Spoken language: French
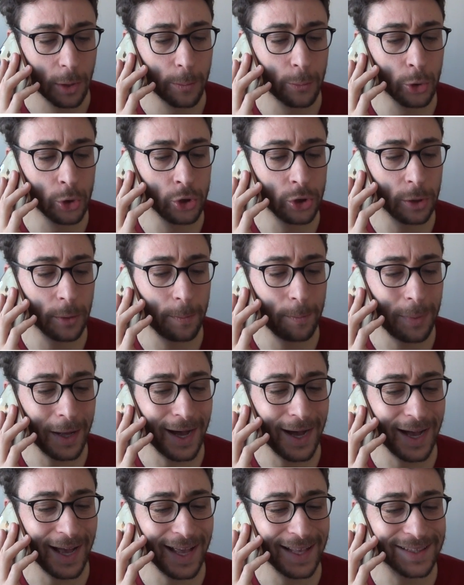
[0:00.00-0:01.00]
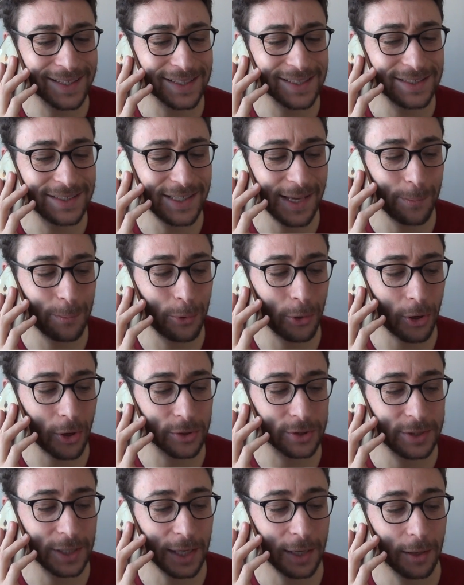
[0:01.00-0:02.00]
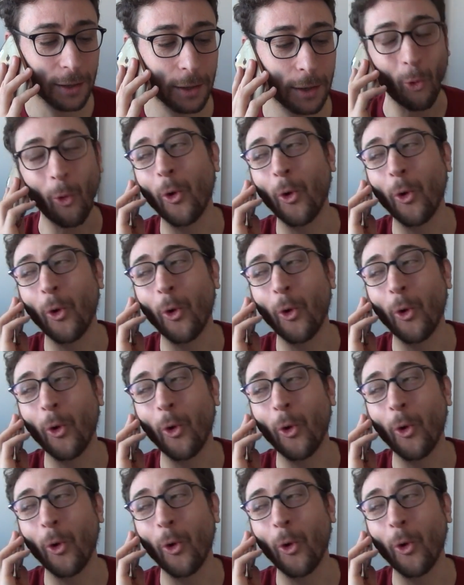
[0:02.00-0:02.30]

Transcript: pour ne pas être déportés.